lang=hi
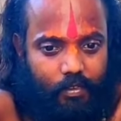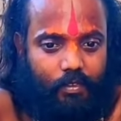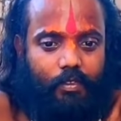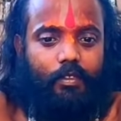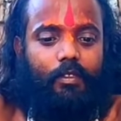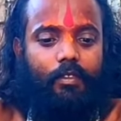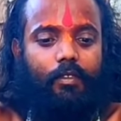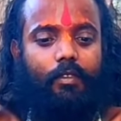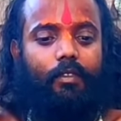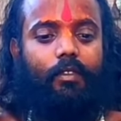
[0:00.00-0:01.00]
फिर दोनों
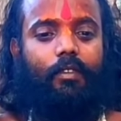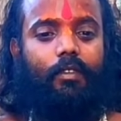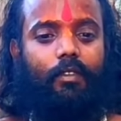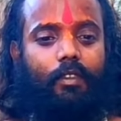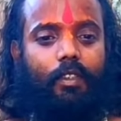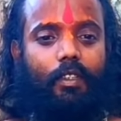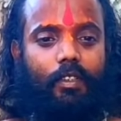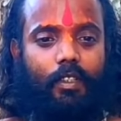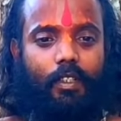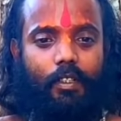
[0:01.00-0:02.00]
हाथों से
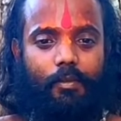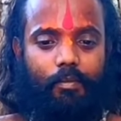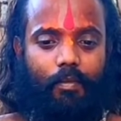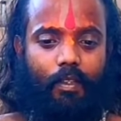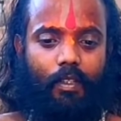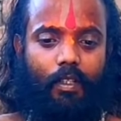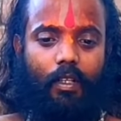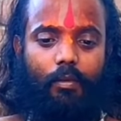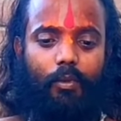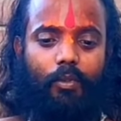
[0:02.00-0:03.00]
पैरों के
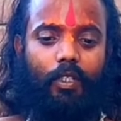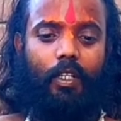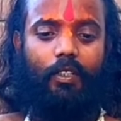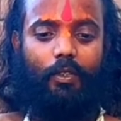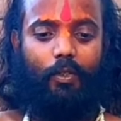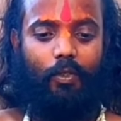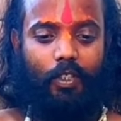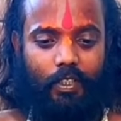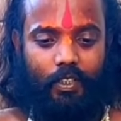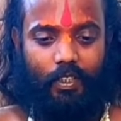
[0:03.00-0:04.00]
अंगूठे पकड़कर
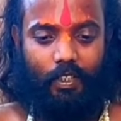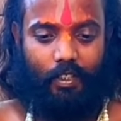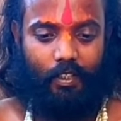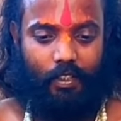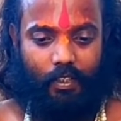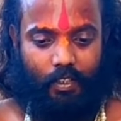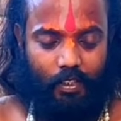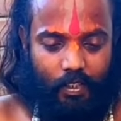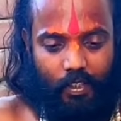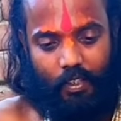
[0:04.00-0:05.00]
पेट में स्थित
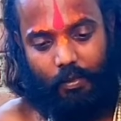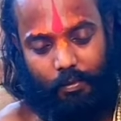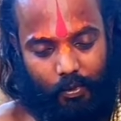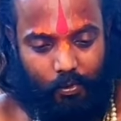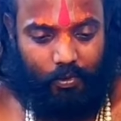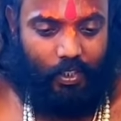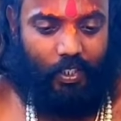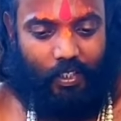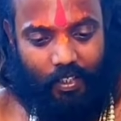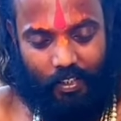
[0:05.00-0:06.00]
वायु को
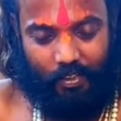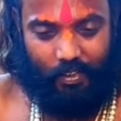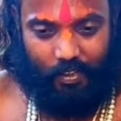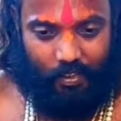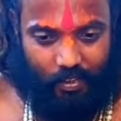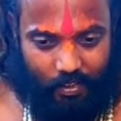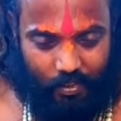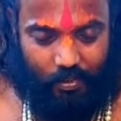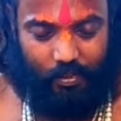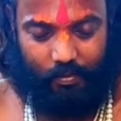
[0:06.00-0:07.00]
बाहर निकालकर
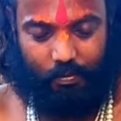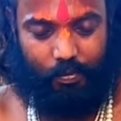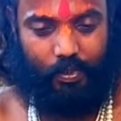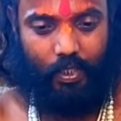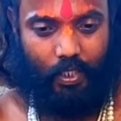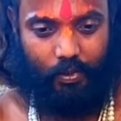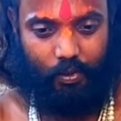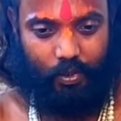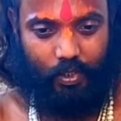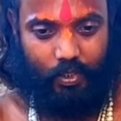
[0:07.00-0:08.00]
झुकते हुए
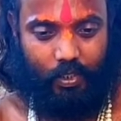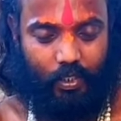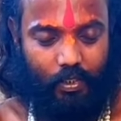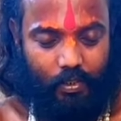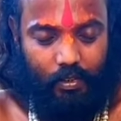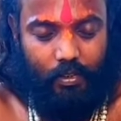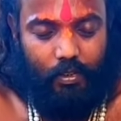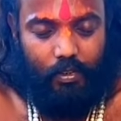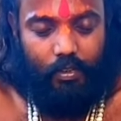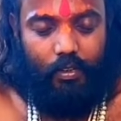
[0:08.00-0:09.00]
सिर को
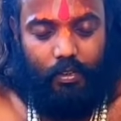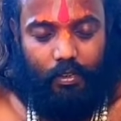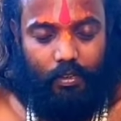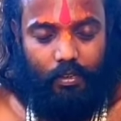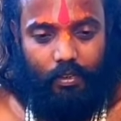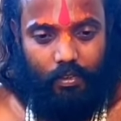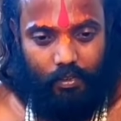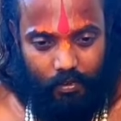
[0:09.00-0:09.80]
दोनों घुटनों